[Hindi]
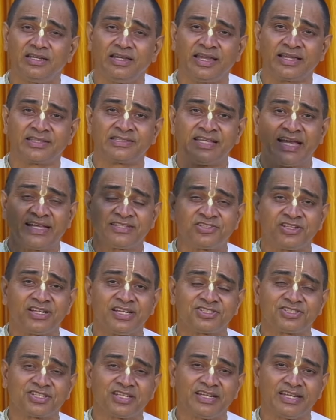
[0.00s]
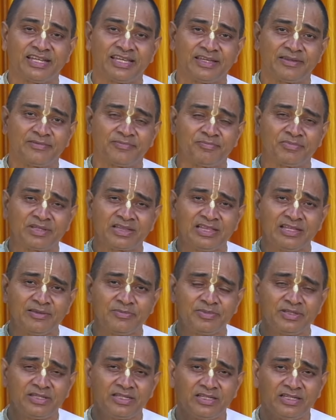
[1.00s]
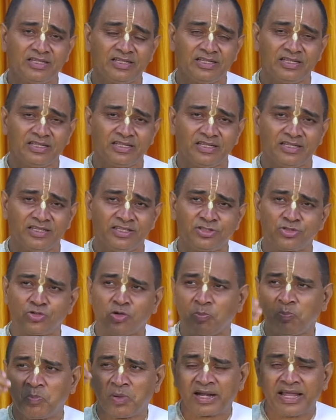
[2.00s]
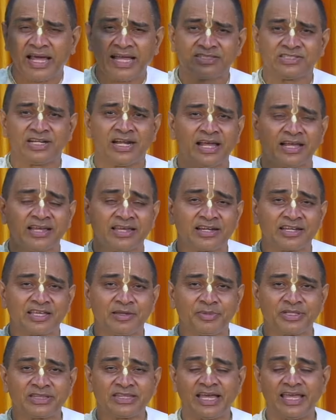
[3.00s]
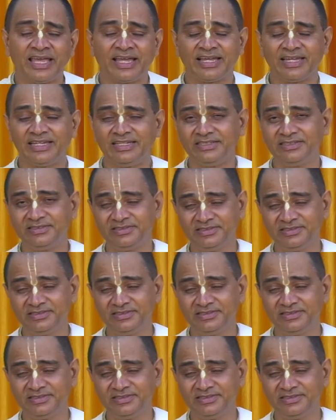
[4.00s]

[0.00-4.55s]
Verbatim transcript: एग्जैजरेशन है मतलब इसको बढ़ा चढ़ा करके बताया है